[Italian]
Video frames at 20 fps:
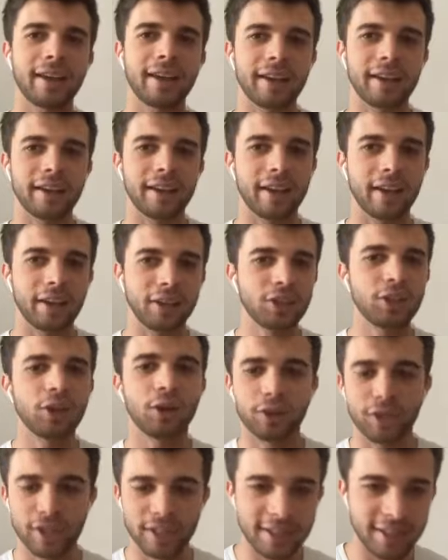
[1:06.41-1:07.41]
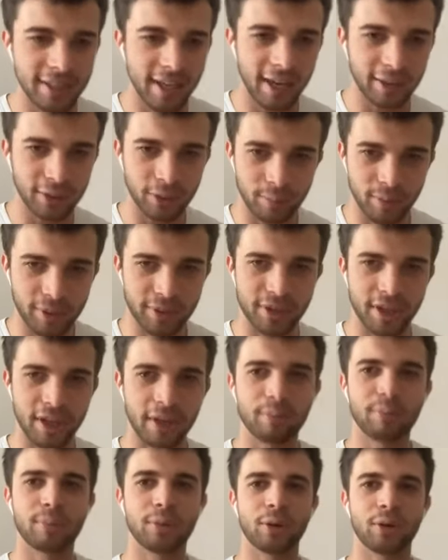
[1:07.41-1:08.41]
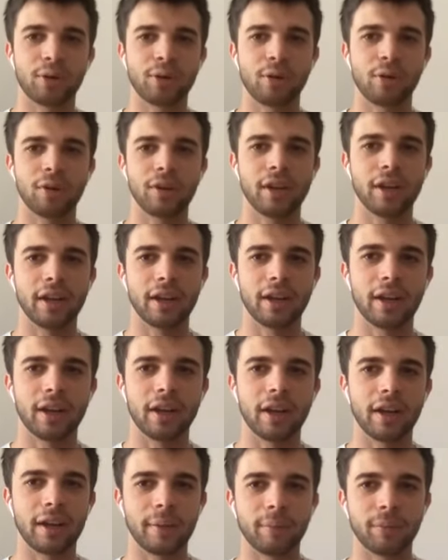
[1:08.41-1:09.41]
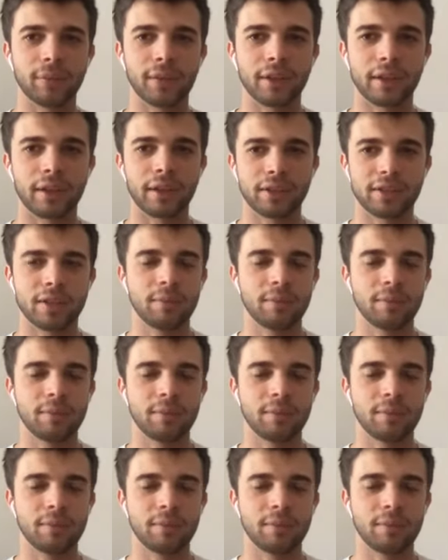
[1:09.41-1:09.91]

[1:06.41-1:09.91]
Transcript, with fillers: eh, io ho iniziato per esempio con eh,